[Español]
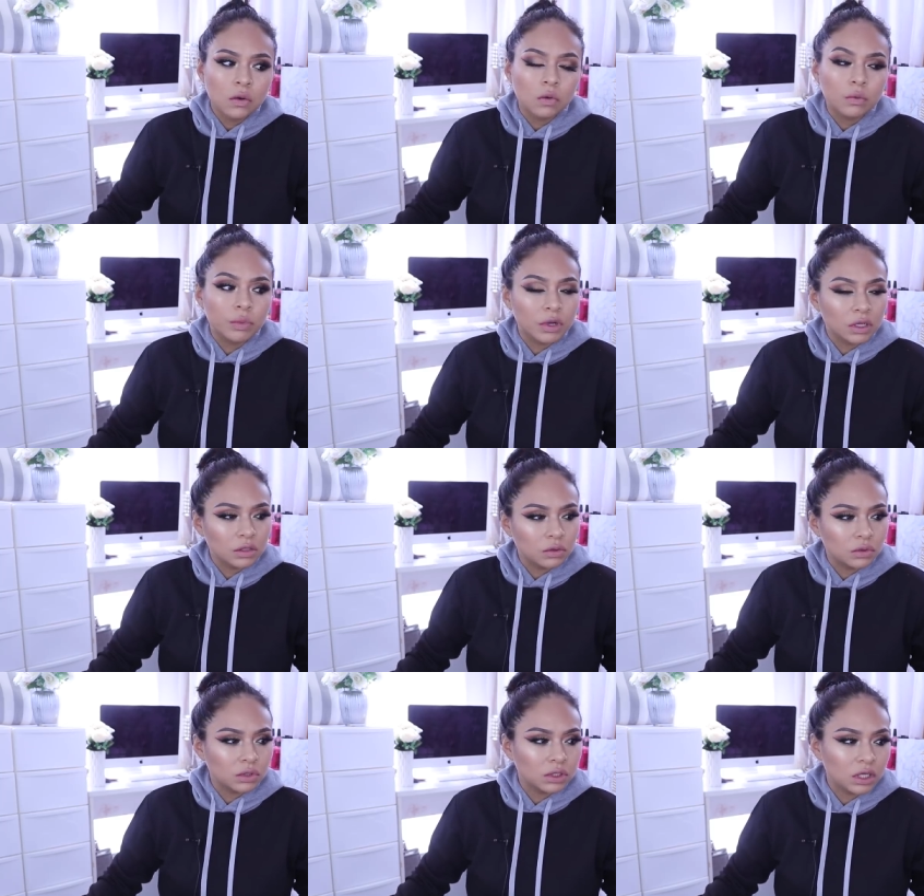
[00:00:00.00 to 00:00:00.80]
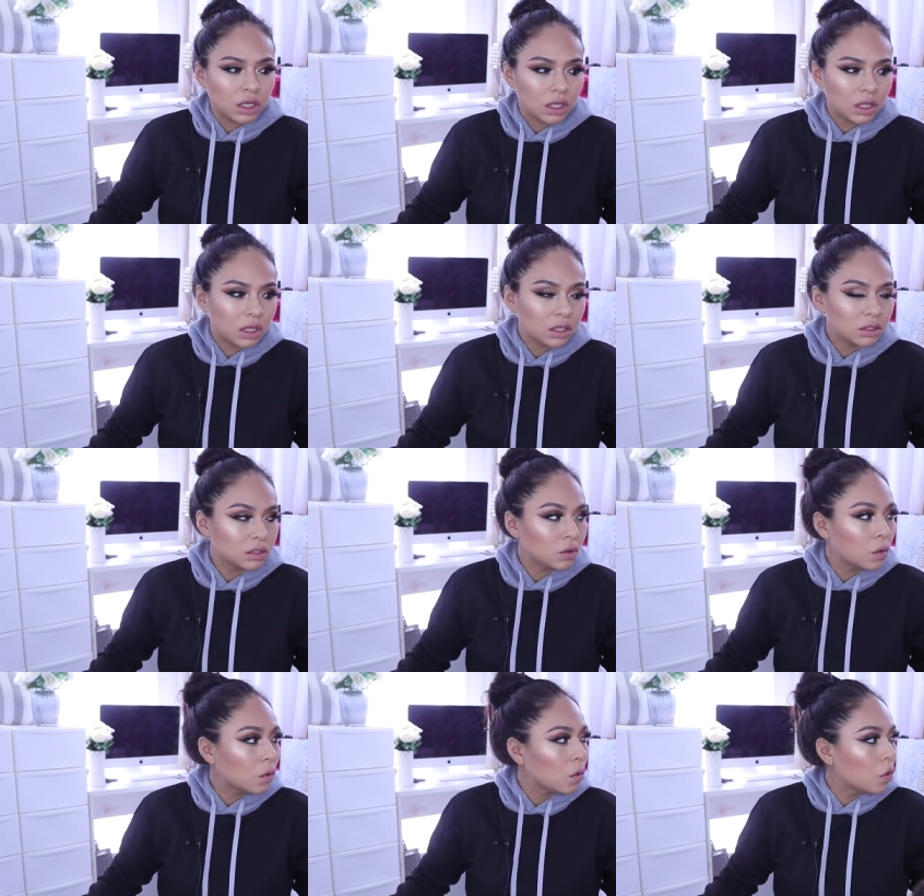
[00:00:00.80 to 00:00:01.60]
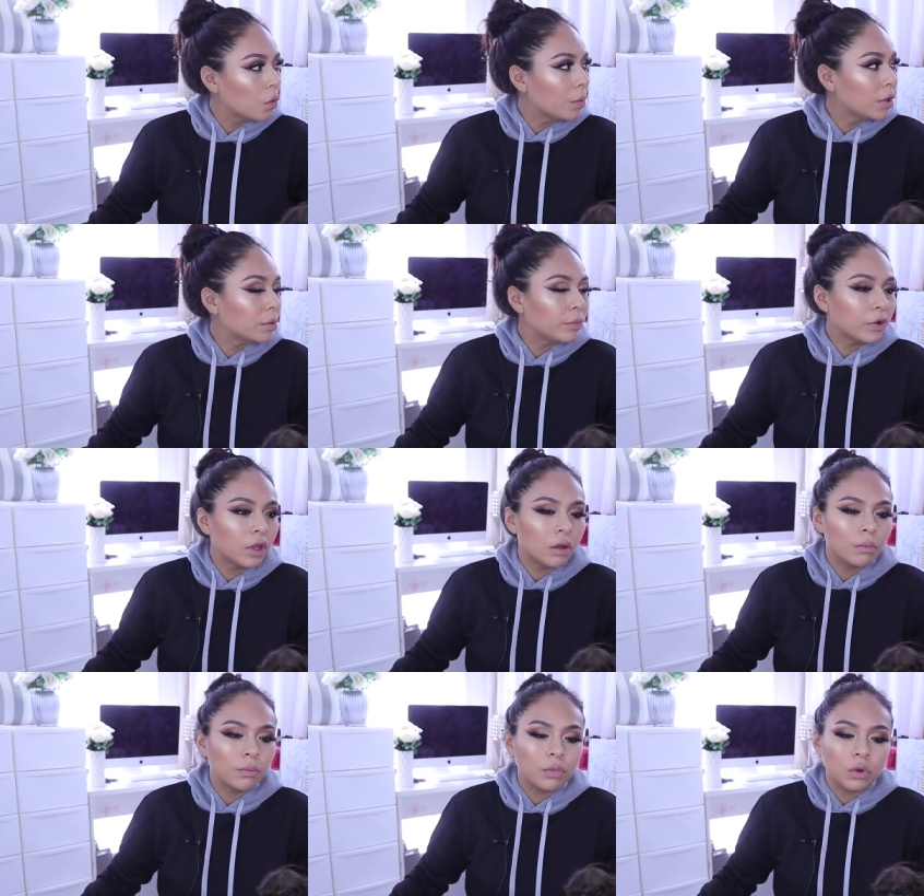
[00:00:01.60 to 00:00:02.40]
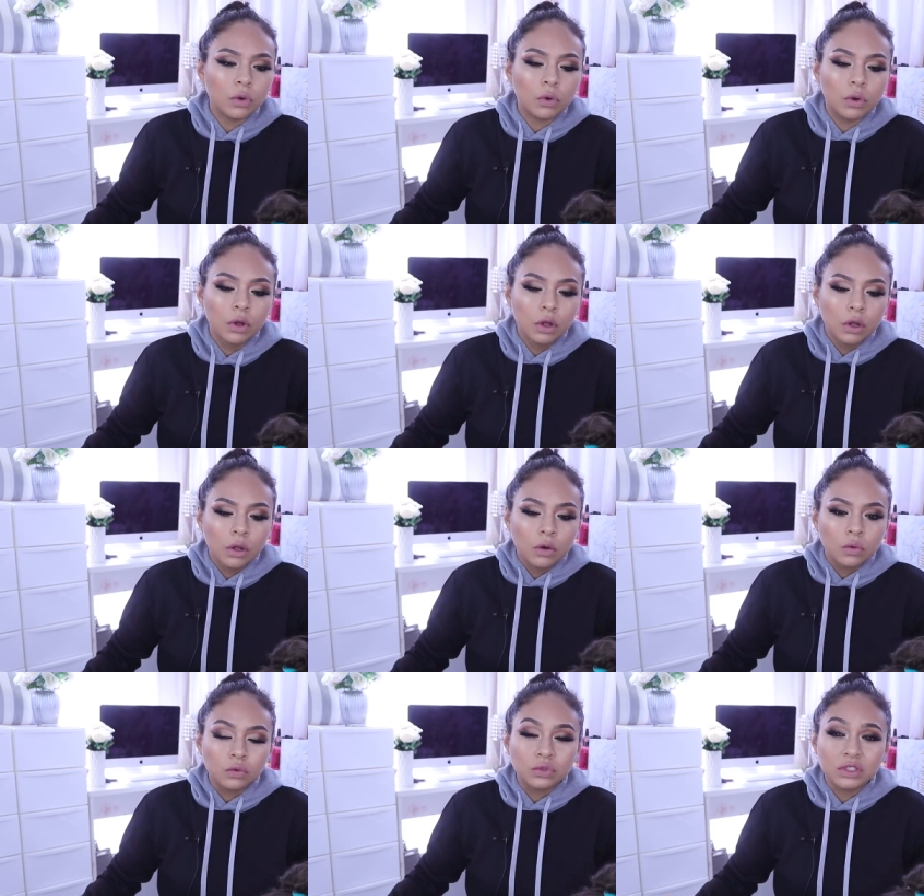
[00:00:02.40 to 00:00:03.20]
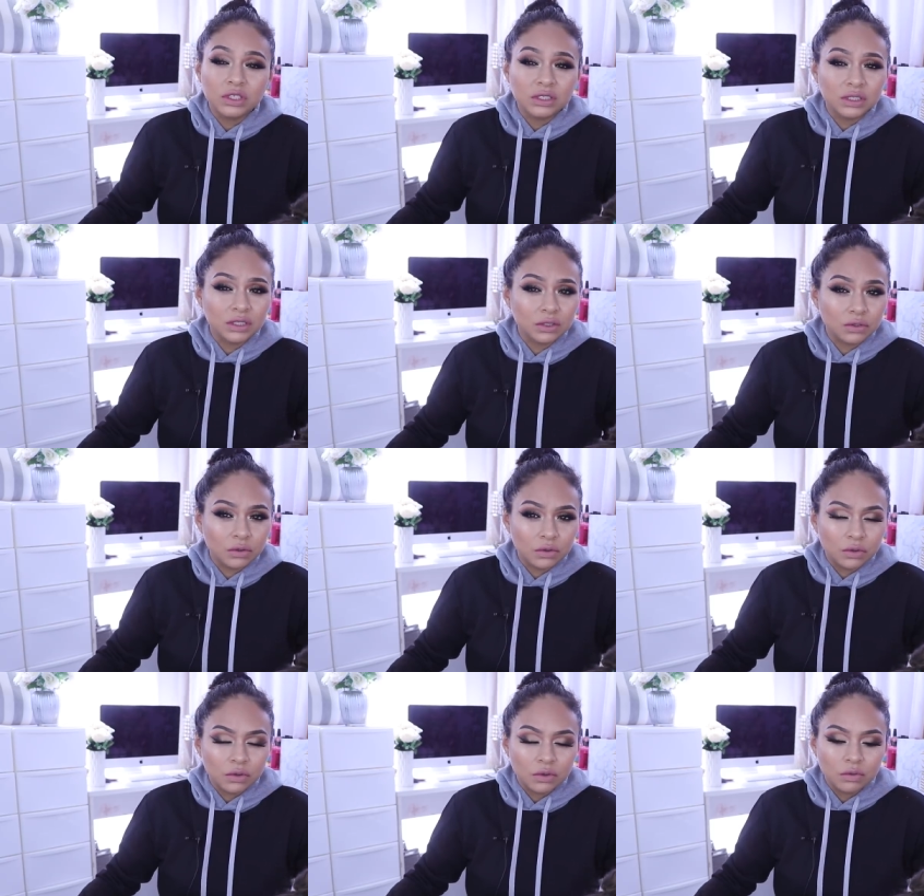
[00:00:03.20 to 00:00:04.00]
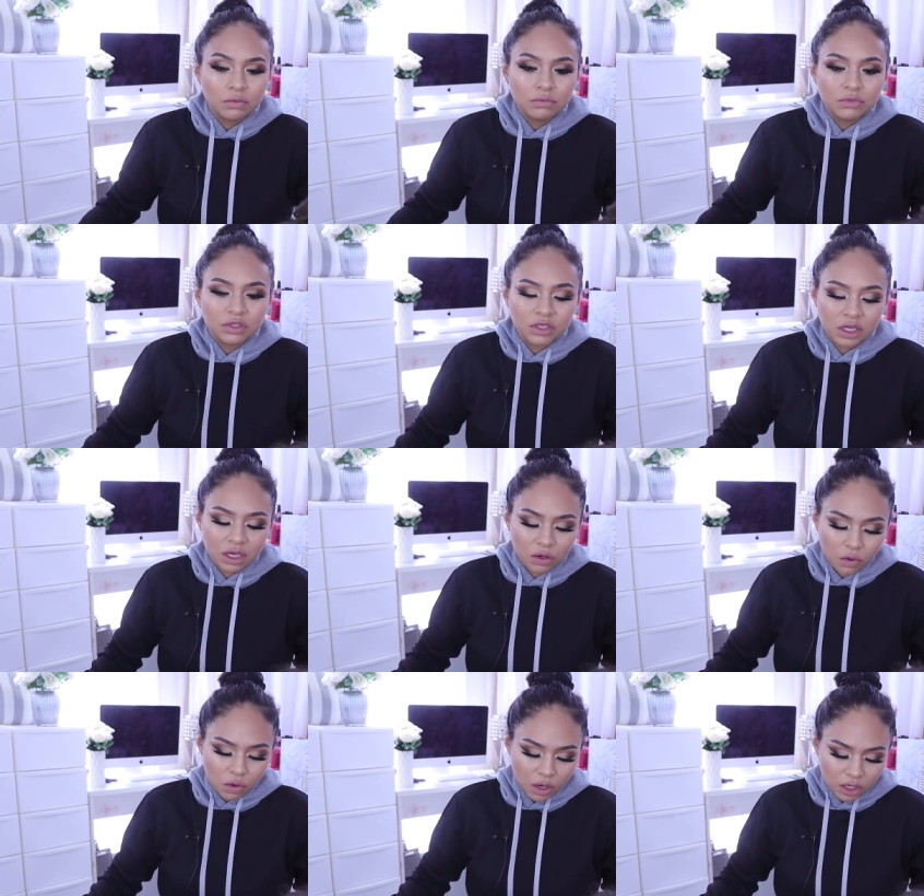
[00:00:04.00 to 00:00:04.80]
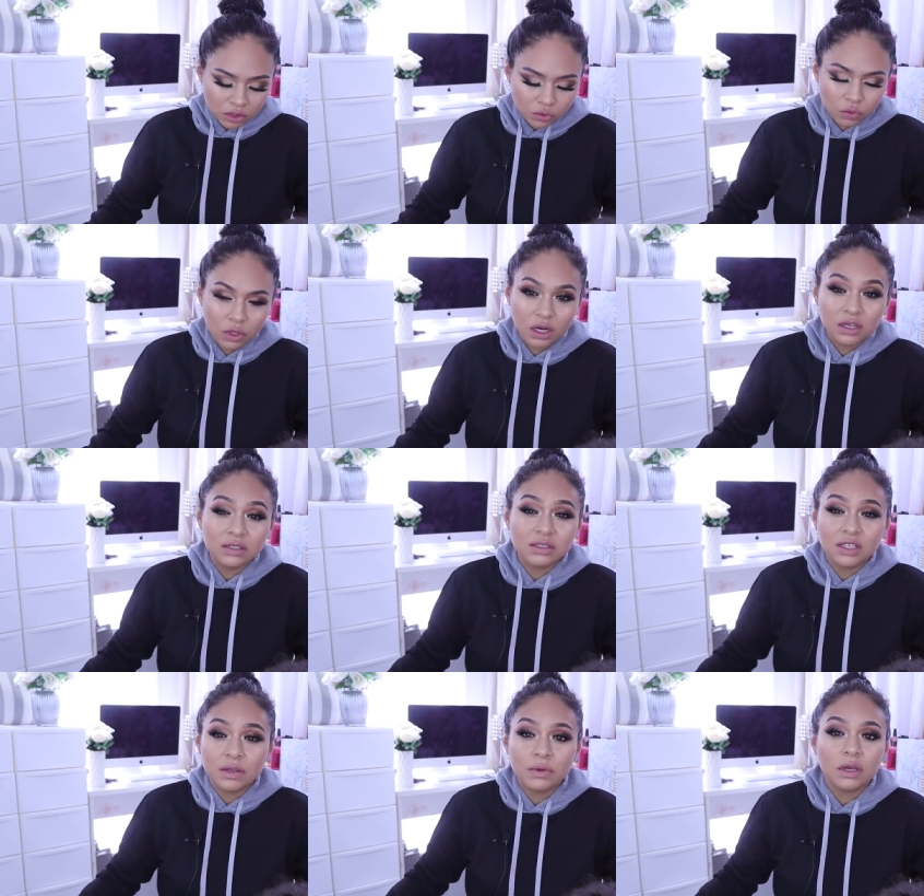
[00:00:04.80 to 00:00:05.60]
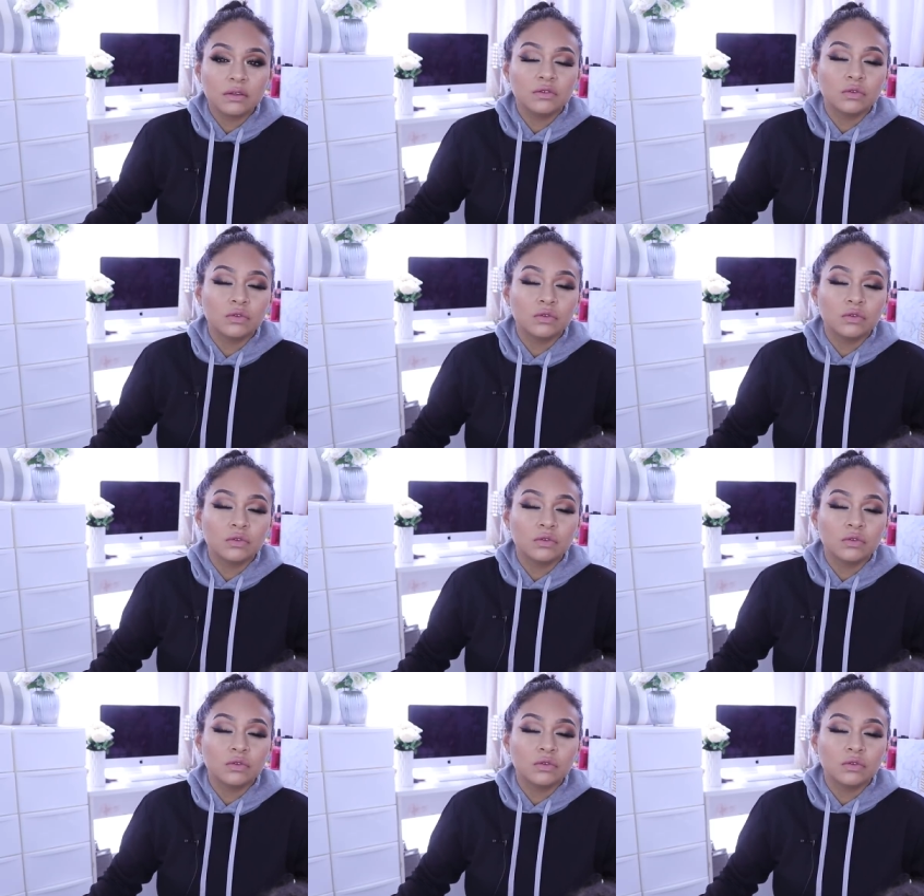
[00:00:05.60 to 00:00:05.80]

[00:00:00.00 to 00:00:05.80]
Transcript: un par de tostadas o comer, por ejemplo, un tecito con azúcar stevia.